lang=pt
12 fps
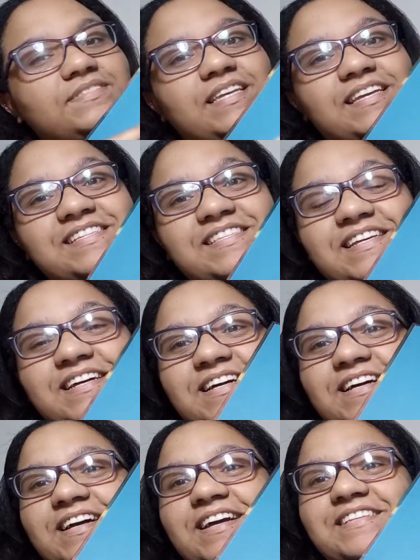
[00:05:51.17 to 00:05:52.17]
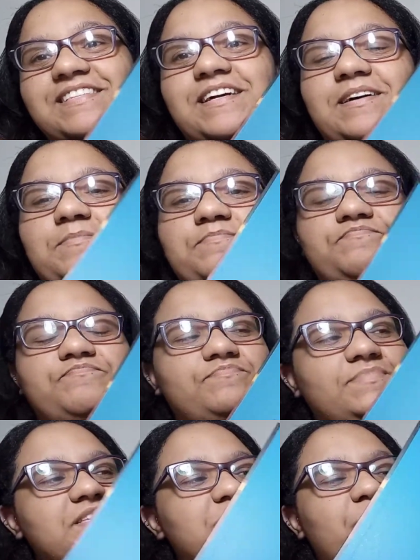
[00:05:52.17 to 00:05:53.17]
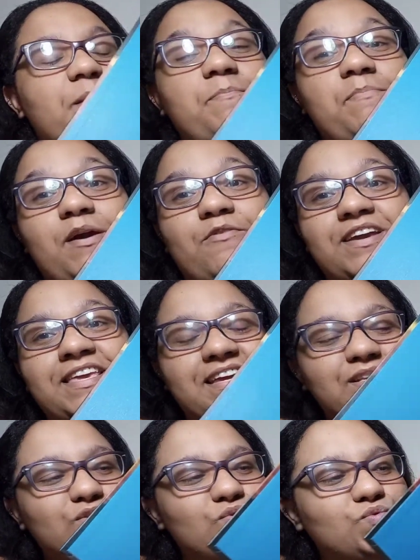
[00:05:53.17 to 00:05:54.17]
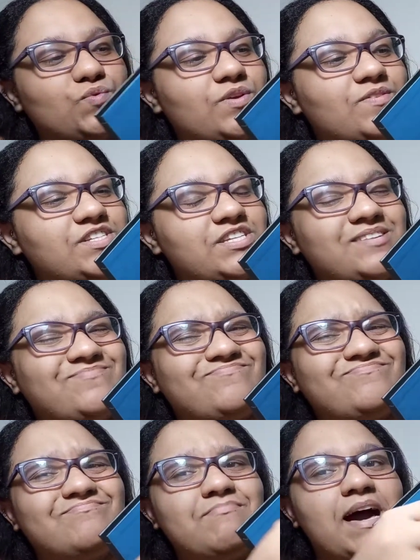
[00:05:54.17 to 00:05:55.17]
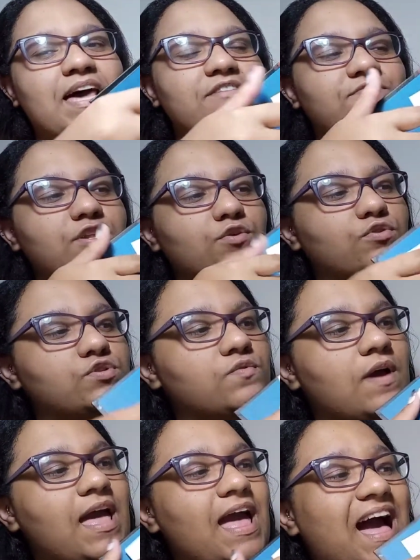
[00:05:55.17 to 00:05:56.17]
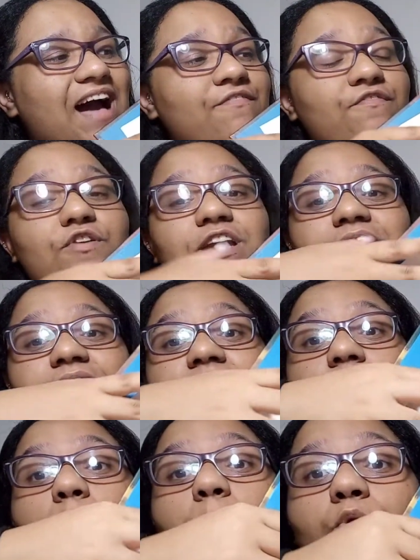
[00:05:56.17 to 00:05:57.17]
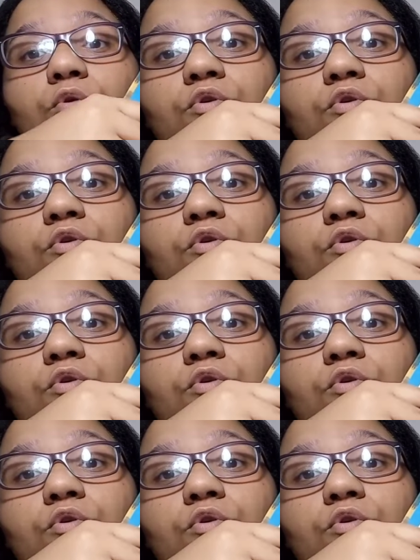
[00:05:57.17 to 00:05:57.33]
tem essa essa esse papel aqui azul que eu achei maravilhoso. A folha dele é um pouco